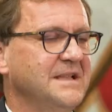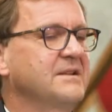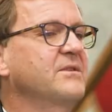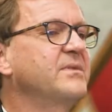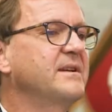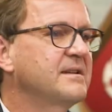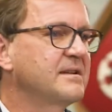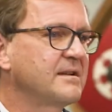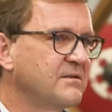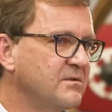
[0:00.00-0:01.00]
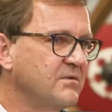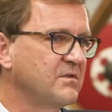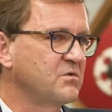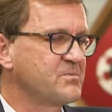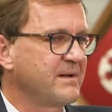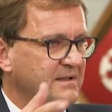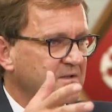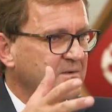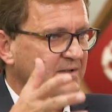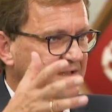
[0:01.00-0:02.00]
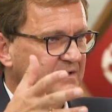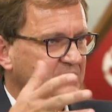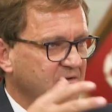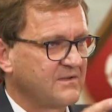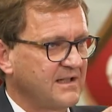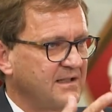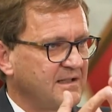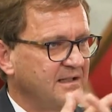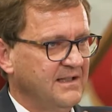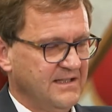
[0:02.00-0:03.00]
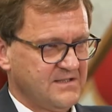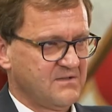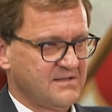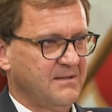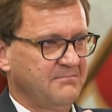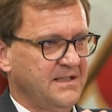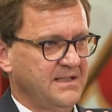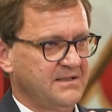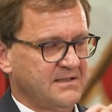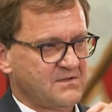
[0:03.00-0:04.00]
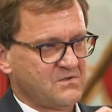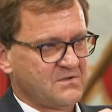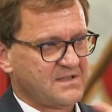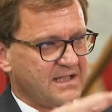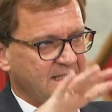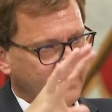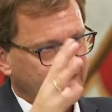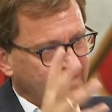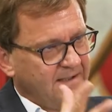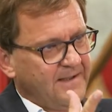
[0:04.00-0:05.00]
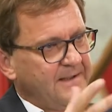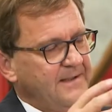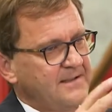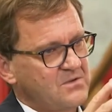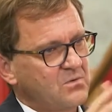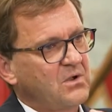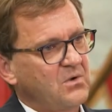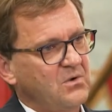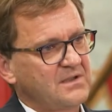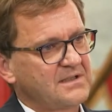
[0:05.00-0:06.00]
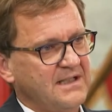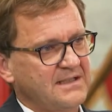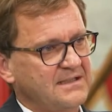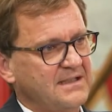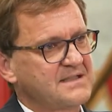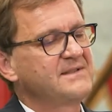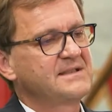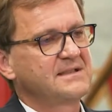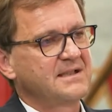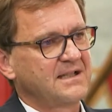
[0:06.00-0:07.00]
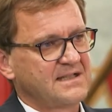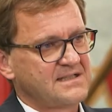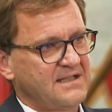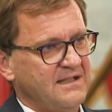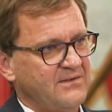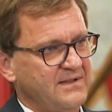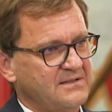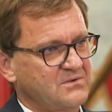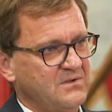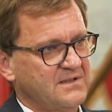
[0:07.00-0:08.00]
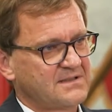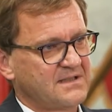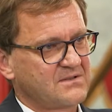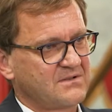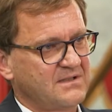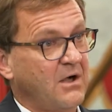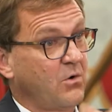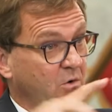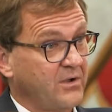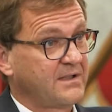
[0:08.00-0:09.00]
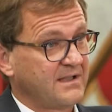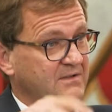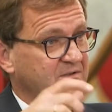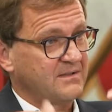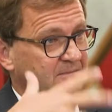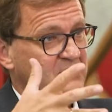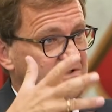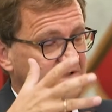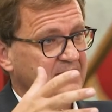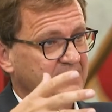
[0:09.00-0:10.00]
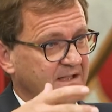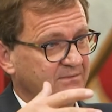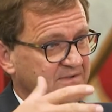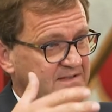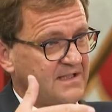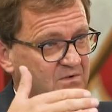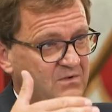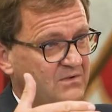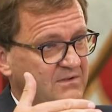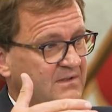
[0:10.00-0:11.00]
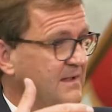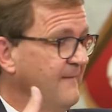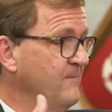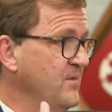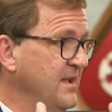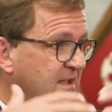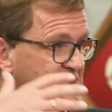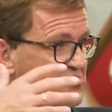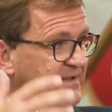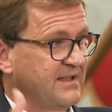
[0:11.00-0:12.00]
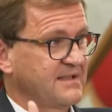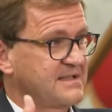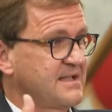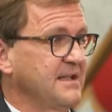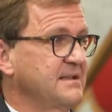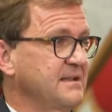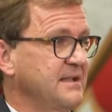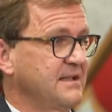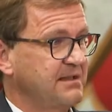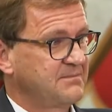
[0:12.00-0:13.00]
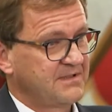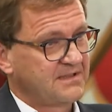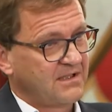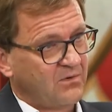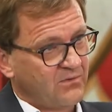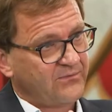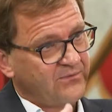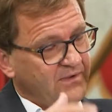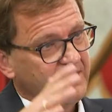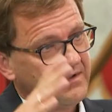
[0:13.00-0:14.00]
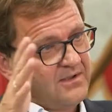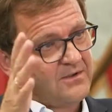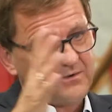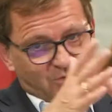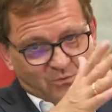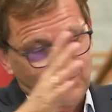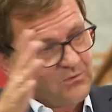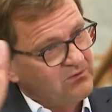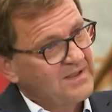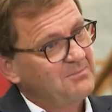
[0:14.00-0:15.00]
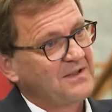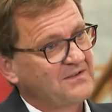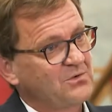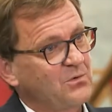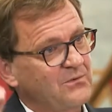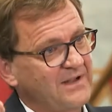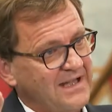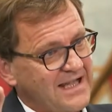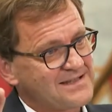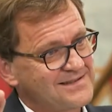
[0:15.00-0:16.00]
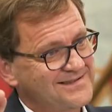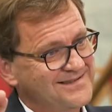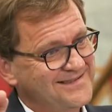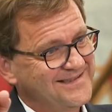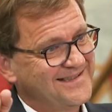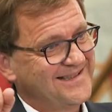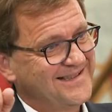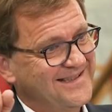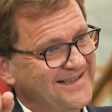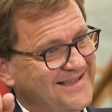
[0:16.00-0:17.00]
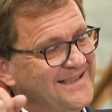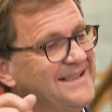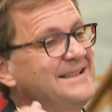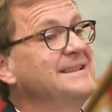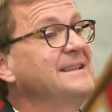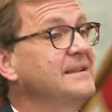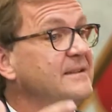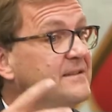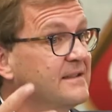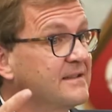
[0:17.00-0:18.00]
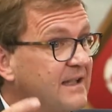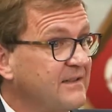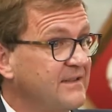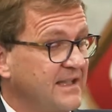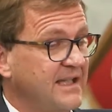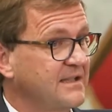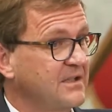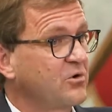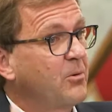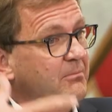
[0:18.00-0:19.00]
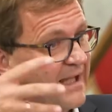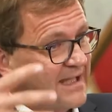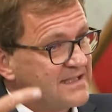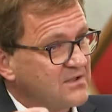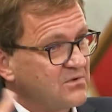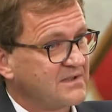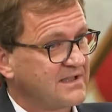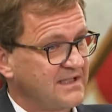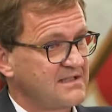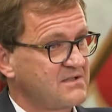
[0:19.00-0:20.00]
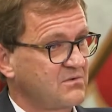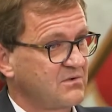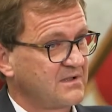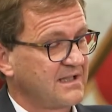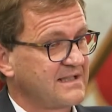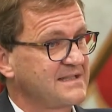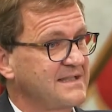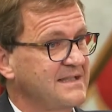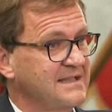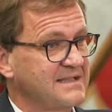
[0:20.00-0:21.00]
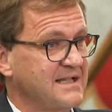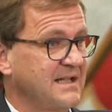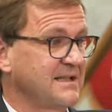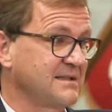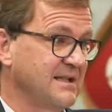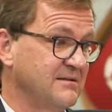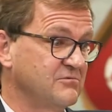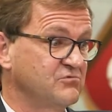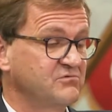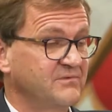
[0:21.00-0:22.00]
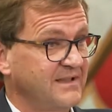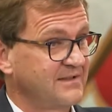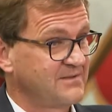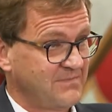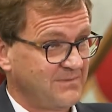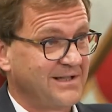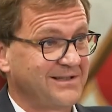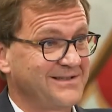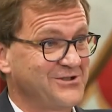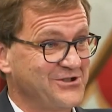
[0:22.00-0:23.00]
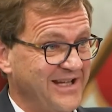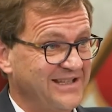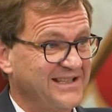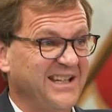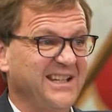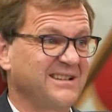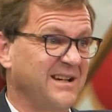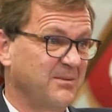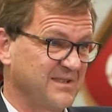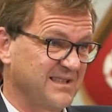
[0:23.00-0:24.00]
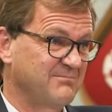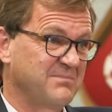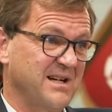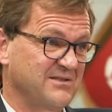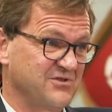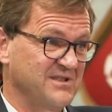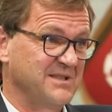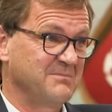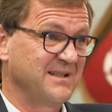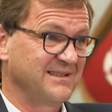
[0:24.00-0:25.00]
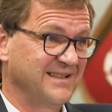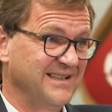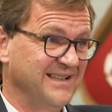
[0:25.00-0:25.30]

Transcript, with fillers: Ja, das finde ich äh, sowieso spannend, also weil der soziale Zusammenhalt, also soziale Zugehörigkeit ein ganz wichtiger Resilienzfaktor ist. Also die, auch heute, also die Menschen, die einfach sagen können, in ganz schwierigen Zeiten kann ich mich auf so und so viel Personen verlassen, die sind resilienter, die kommen leichter durch Krisen durch, als die, die sagen, ja, uh, wenn es mir mal richtig schlecht geht, da habe ich praktisch niemand,